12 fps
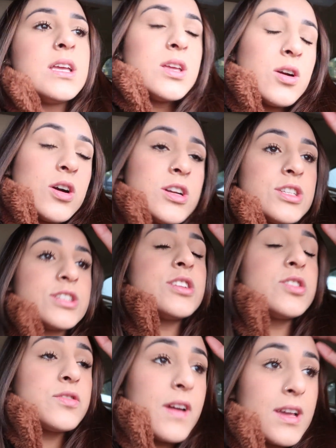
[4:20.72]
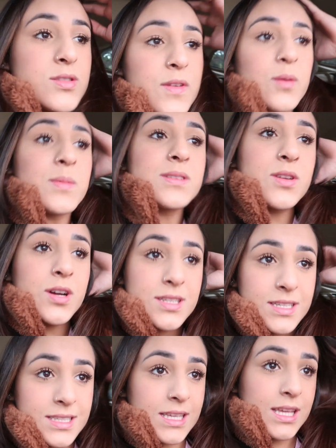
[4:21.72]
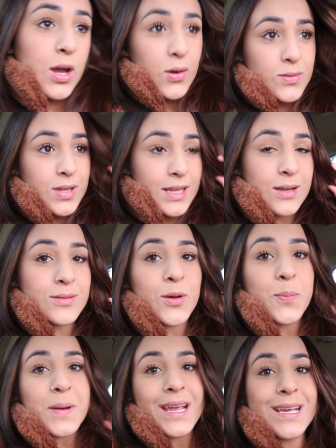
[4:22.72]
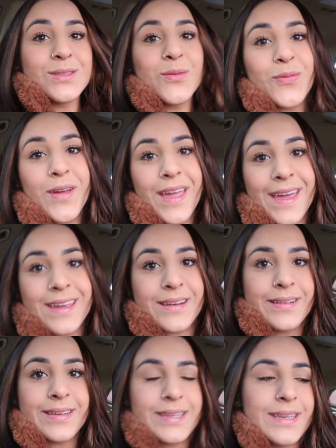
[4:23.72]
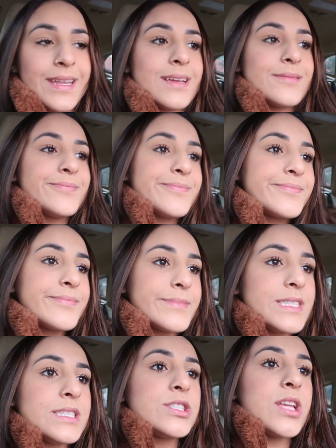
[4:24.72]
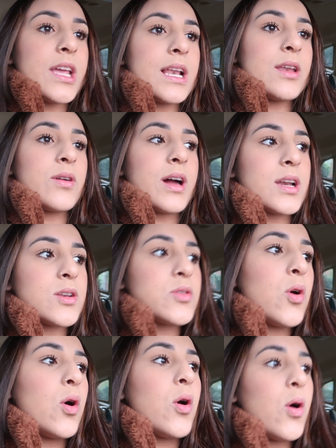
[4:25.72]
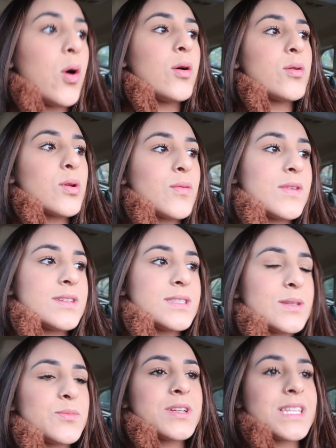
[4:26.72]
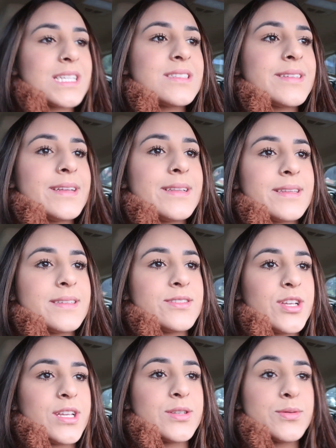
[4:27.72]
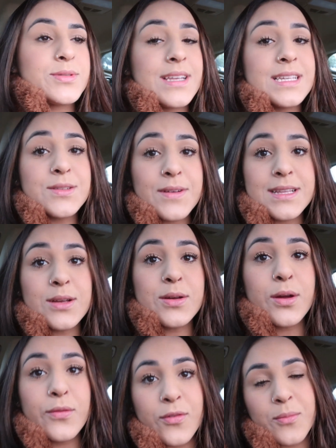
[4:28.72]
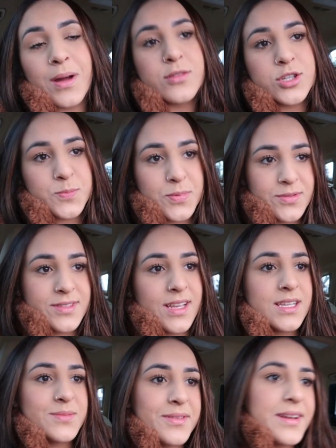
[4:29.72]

E hoje a gente vai resolver algumas coisas que ontem não deu pra resolver, né? A gente tem que ir lá no cartório e fazer muitas tretas, gente. Não sei nem se vai ter o que eu fumar hoje pra vocês,